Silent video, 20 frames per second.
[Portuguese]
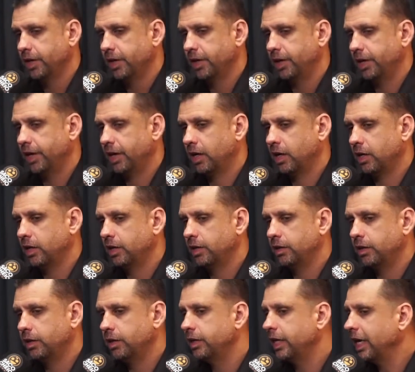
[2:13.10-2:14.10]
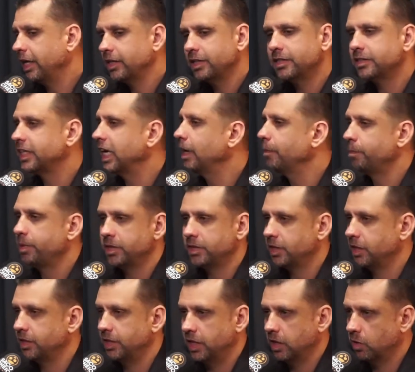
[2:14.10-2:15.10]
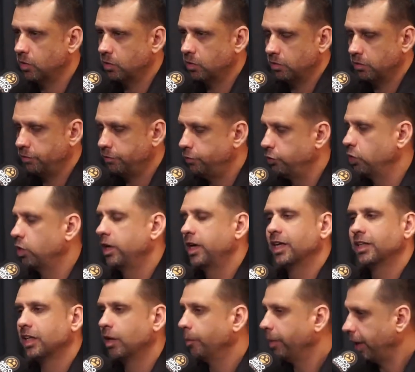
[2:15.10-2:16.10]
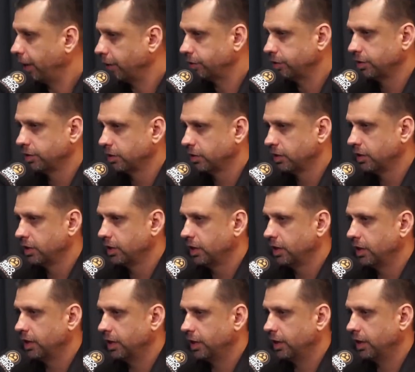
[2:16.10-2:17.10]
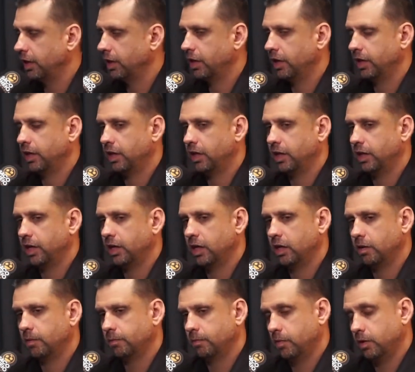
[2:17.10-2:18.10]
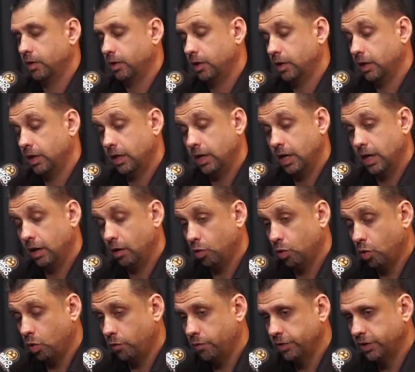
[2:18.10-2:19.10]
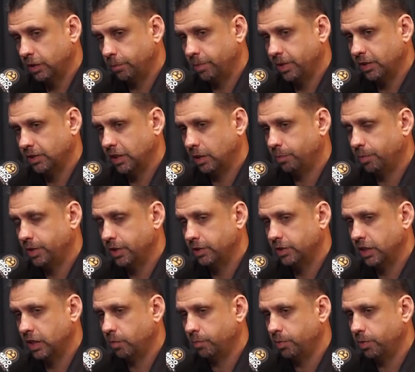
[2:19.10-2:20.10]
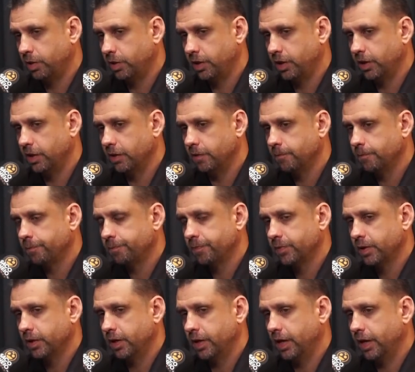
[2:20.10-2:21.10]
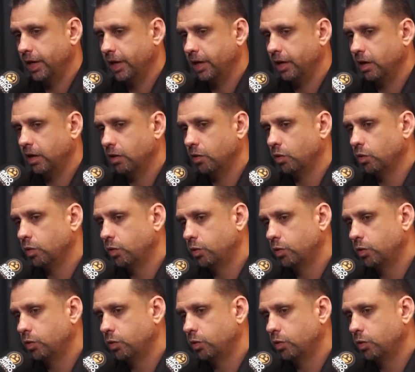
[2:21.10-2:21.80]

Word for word: ela nem sempre se deu violentamente. Hum. É, é, é, louco você pensar, por exemplo, que é, o,